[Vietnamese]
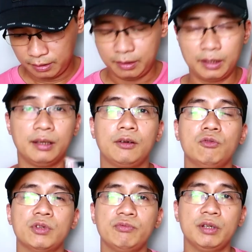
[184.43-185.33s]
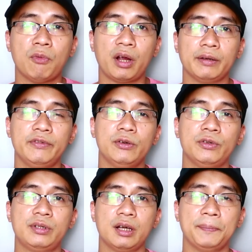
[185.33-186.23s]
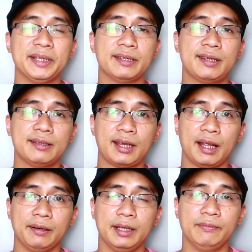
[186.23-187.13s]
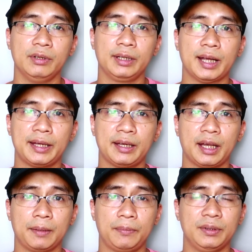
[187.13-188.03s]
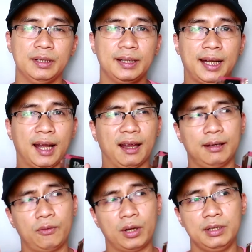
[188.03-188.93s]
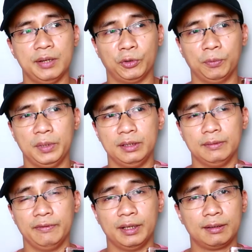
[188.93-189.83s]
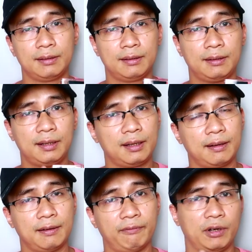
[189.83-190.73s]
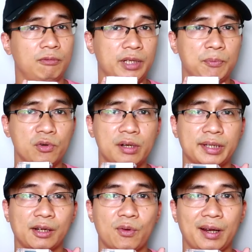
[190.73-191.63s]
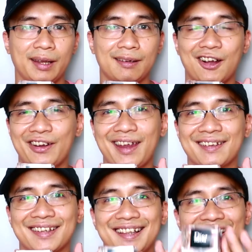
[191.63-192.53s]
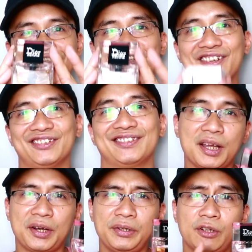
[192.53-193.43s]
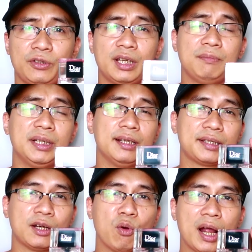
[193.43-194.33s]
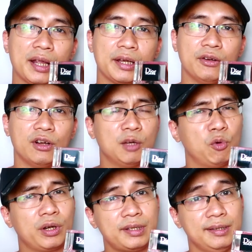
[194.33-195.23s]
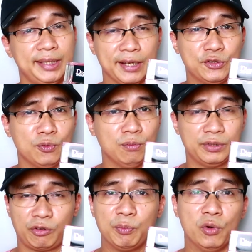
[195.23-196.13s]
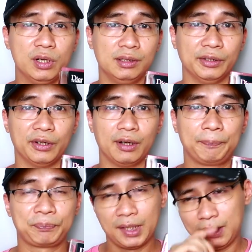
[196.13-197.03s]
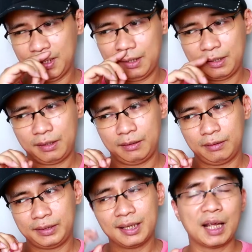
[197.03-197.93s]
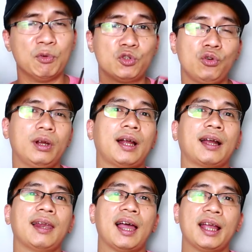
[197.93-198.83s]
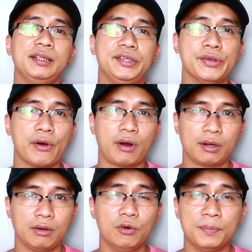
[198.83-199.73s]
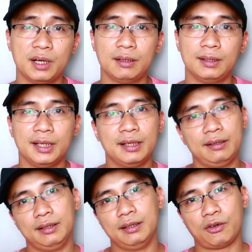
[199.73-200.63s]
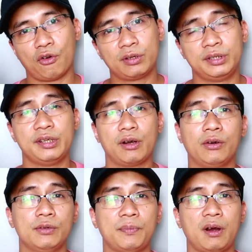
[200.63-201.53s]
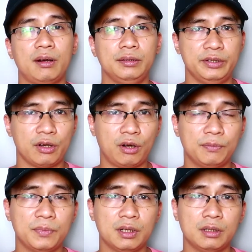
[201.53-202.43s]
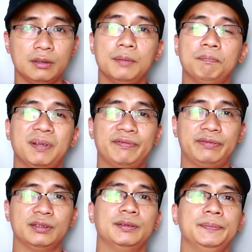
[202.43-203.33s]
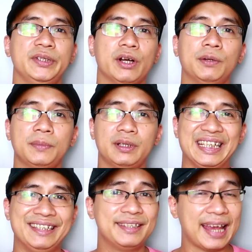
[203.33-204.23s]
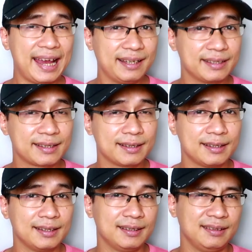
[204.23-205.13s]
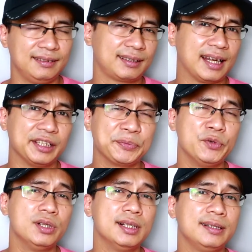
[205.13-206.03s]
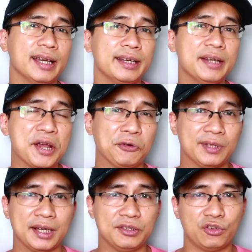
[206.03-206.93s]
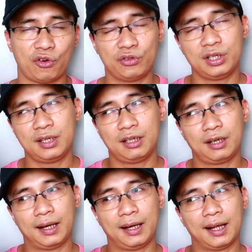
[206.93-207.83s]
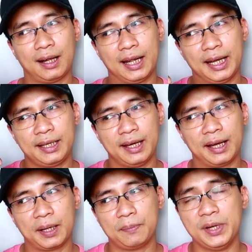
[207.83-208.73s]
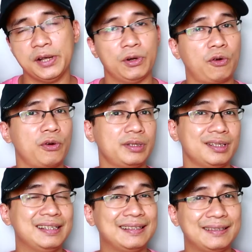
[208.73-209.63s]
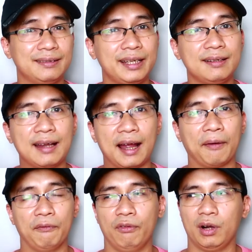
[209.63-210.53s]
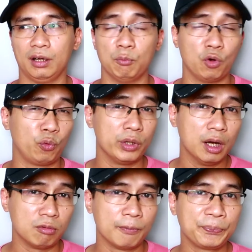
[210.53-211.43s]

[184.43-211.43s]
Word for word: thì cũng giống như mọi video trước mình sẽ chia sẻ đến với các anh em những cái quan điểm của mình để thích và không thích mùi hương trà này ok let's go điều đầu tiên mình thích ở chăn hoa này đó là một cái sự trẻ trung trong cái mùi hương của nó uh, nhắc lại một chút các cái line Dior Homer thì có Dior Homer, Dior Homer Perform, Dior Homer Intense thì tất cả những mùi hương đấy đều dành cho những các anh em đều đã có cái sự tĩnh đạc hoặc là một quý ông